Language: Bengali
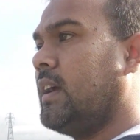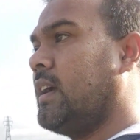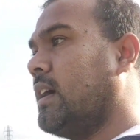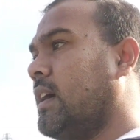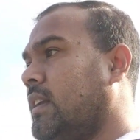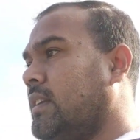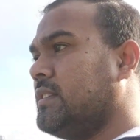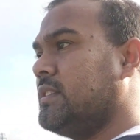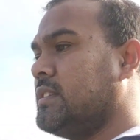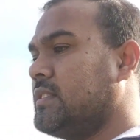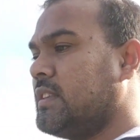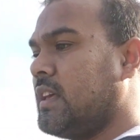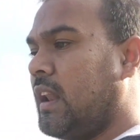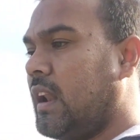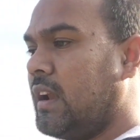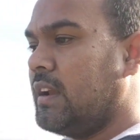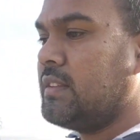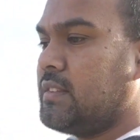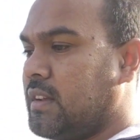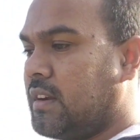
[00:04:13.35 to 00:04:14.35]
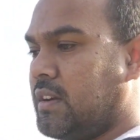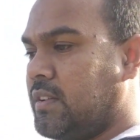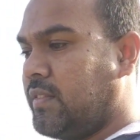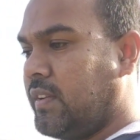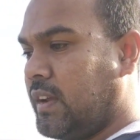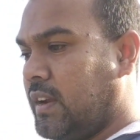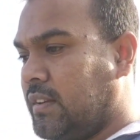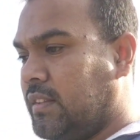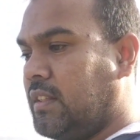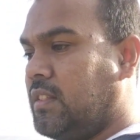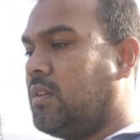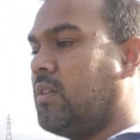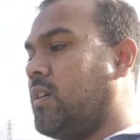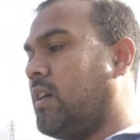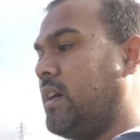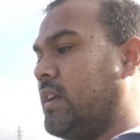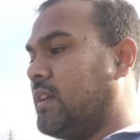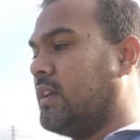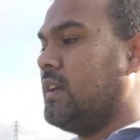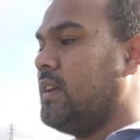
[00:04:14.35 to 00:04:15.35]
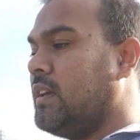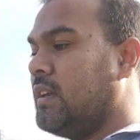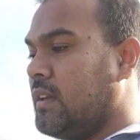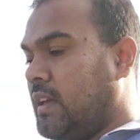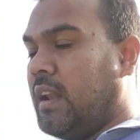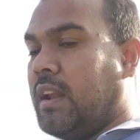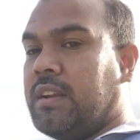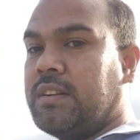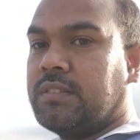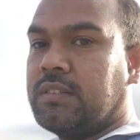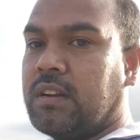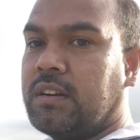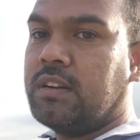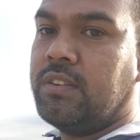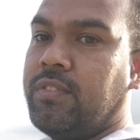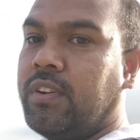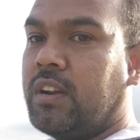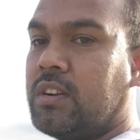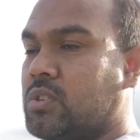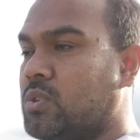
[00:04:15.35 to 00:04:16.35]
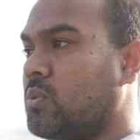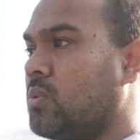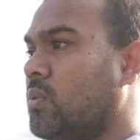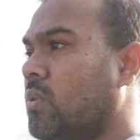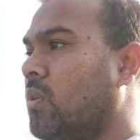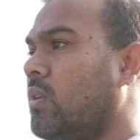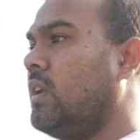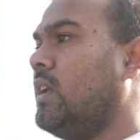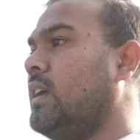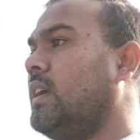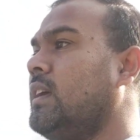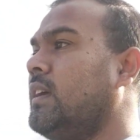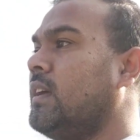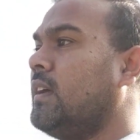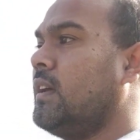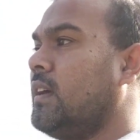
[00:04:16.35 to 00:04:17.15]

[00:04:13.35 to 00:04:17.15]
কারণ যে স্যালারি সার্টিফিকেট দিতে হয় আর কি স্যালারি সার্টিফিকেট শো করলে